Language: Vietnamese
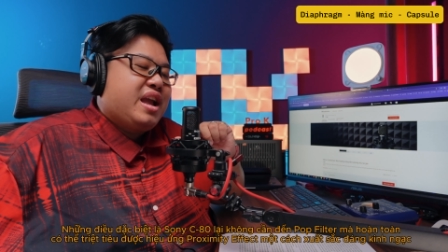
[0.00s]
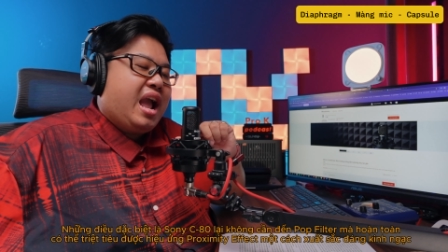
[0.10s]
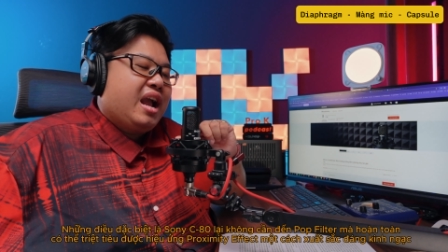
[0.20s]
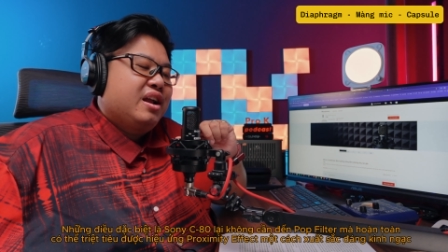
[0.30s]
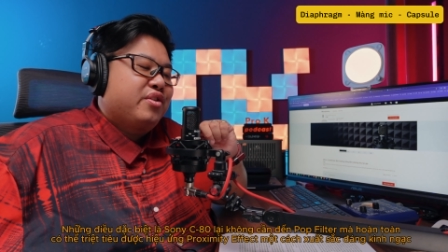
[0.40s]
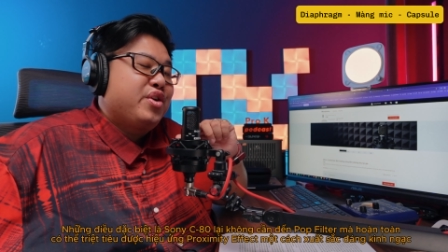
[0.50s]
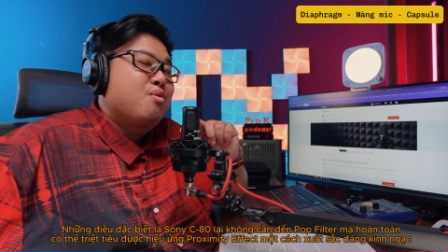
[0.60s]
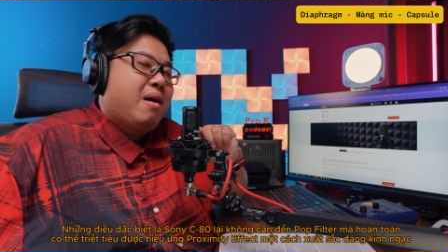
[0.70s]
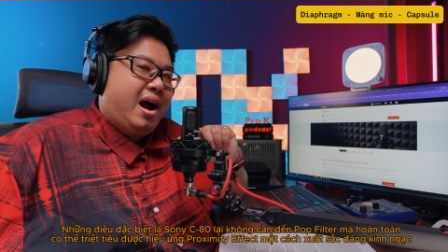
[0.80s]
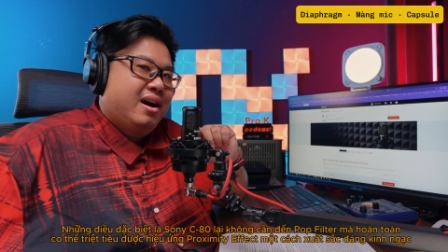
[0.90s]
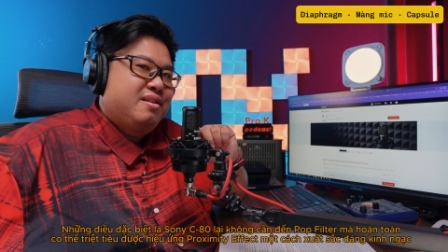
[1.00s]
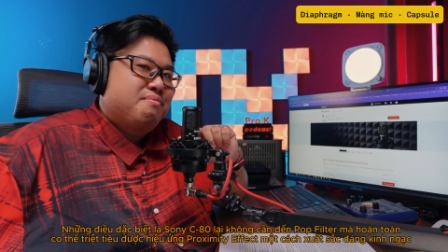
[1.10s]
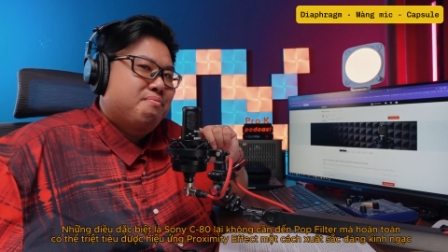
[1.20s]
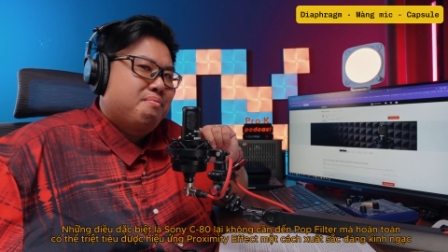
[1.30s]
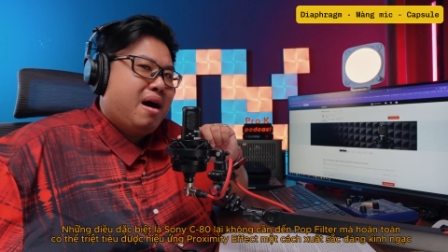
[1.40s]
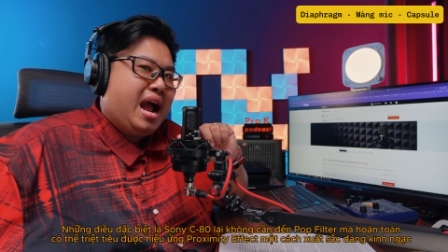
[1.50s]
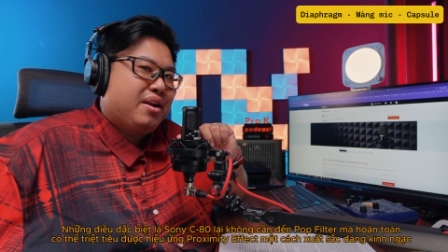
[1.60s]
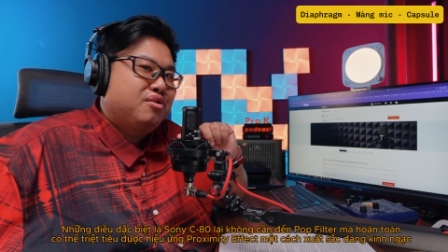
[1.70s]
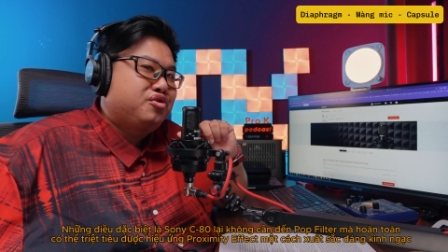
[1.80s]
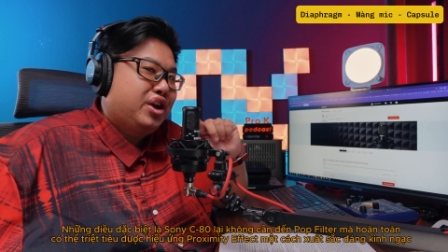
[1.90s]
dạng grill mở
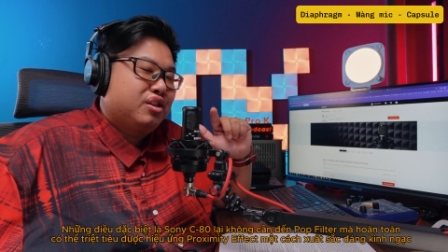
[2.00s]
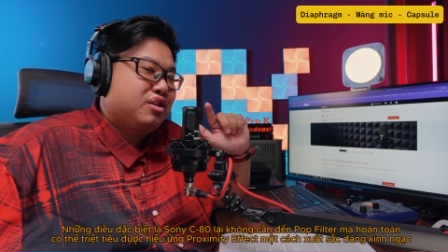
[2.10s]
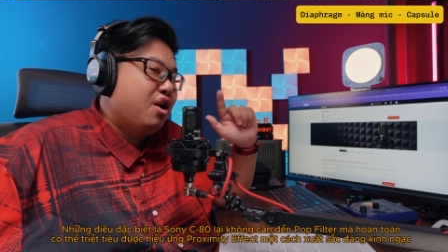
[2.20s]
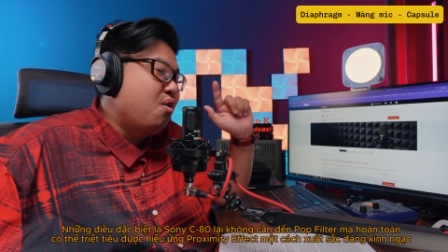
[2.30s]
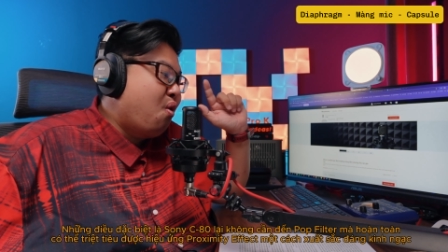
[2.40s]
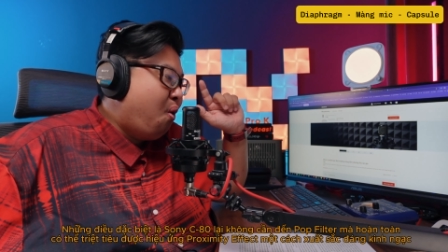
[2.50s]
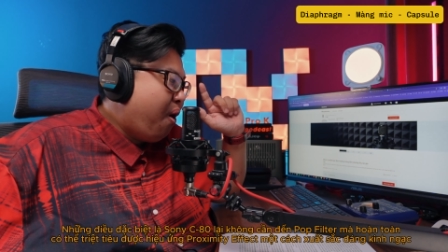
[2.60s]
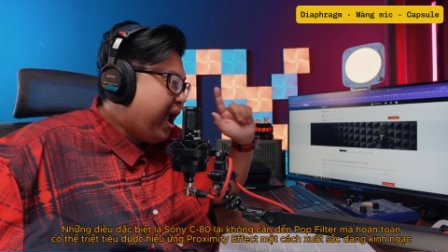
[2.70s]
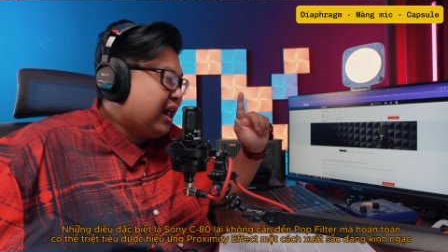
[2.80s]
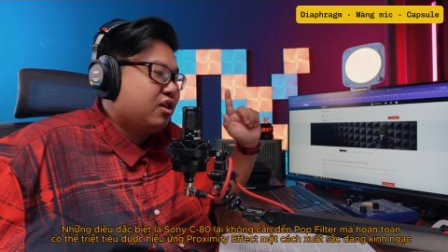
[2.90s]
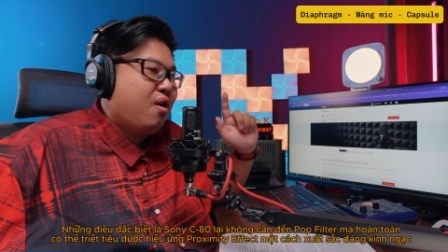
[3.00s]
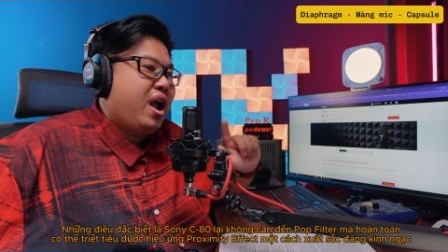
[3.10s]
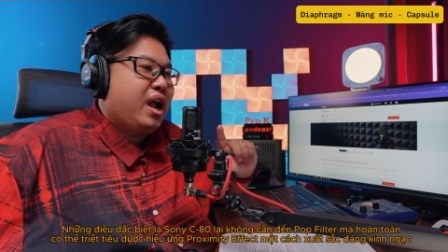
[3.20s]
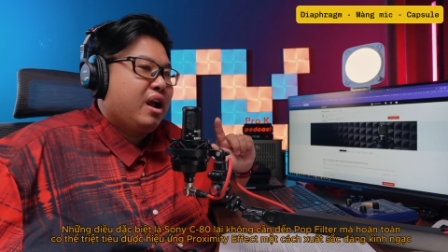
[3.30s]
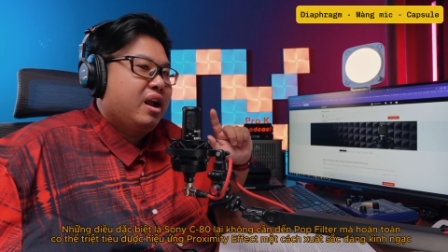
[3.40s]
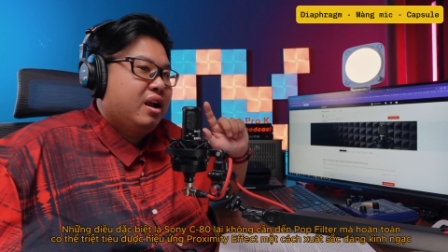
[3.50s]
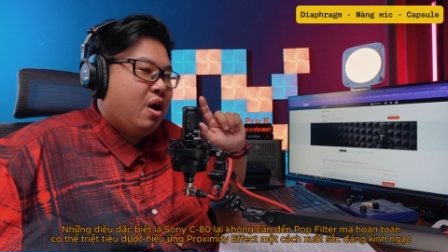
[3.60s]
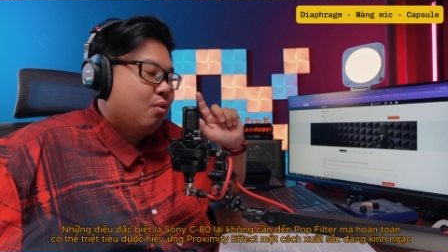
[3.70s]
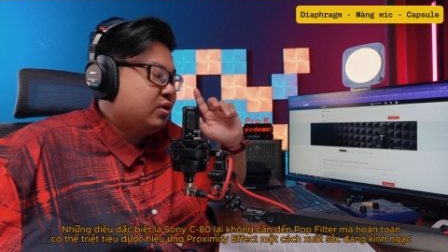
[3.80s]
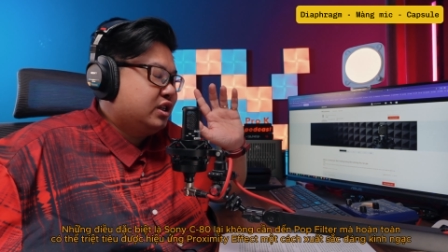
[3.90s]
mà nó triệt tiêu hoàn toàn
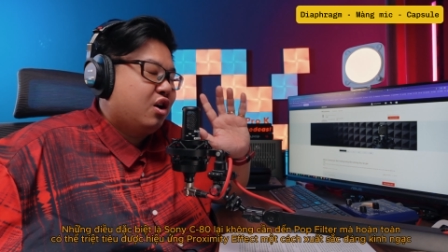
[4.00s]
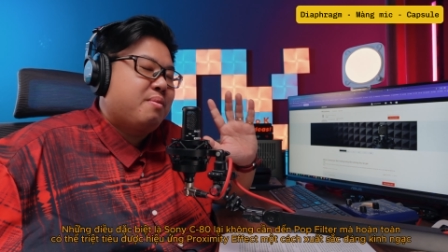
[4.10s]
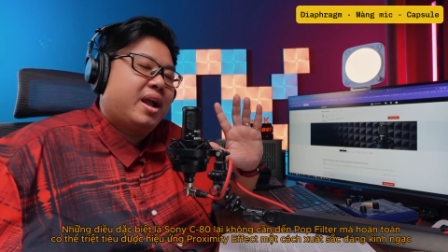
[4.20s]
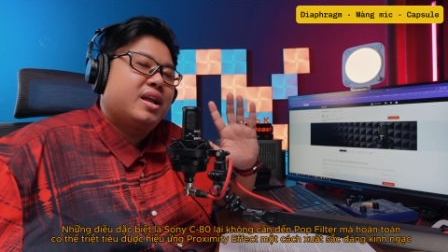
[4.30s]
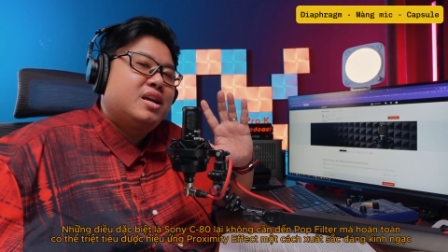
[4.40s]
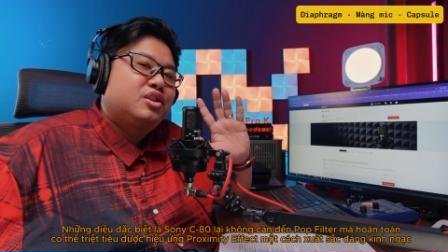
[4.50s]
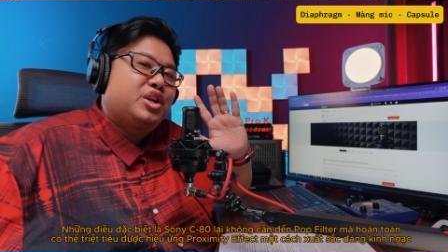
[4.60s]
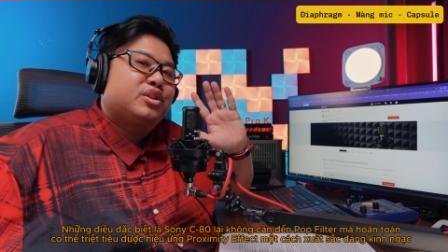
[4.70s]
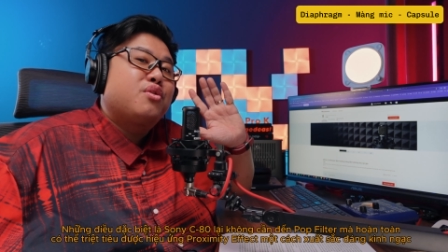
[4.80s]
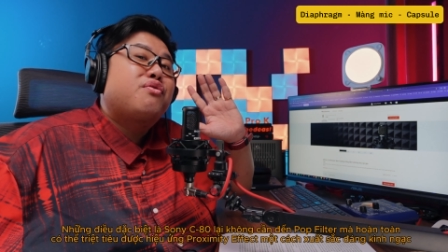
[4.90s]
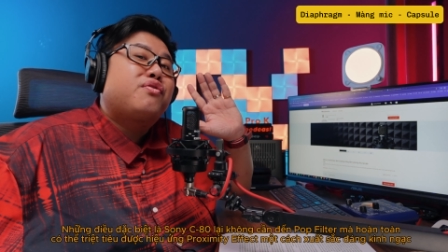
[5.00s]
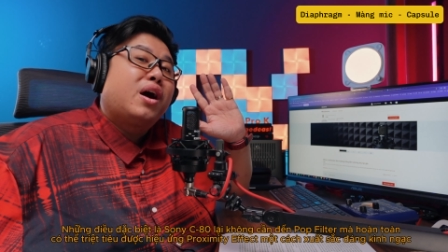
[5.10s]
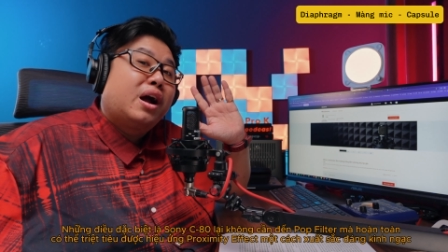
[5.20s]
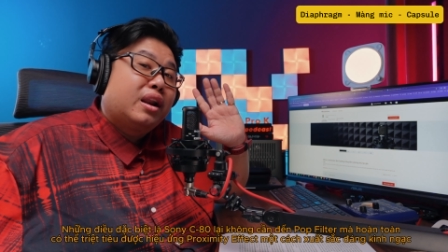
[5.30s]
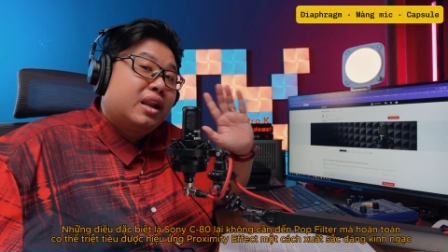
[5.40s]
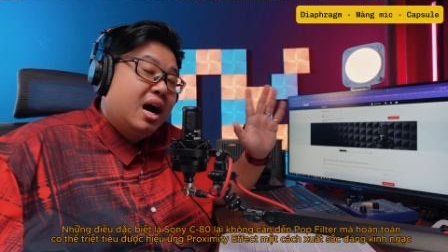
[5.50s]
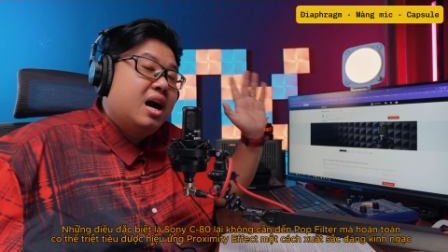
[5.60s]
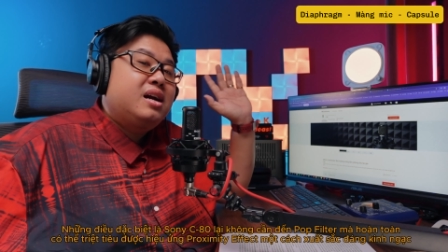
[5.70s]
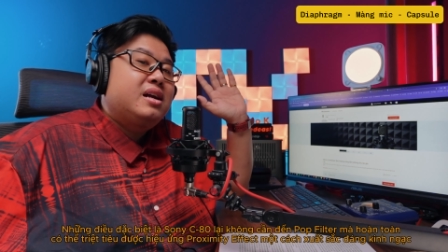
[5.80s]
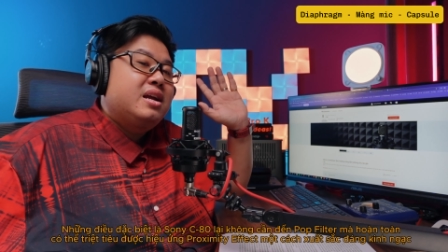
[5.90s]
không xin lỗi các bạn triệt tiêu phần
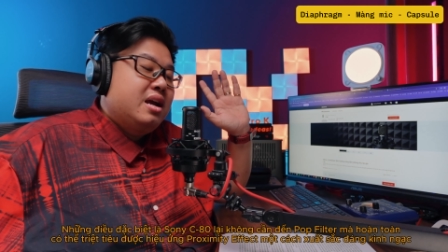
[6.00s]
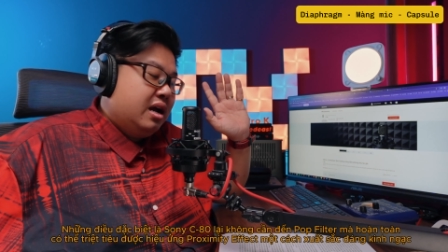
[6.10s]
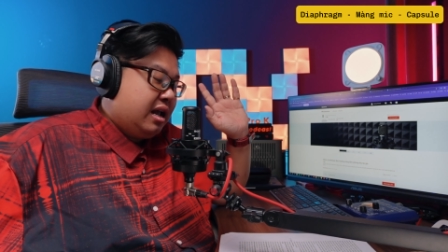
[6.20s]
lớn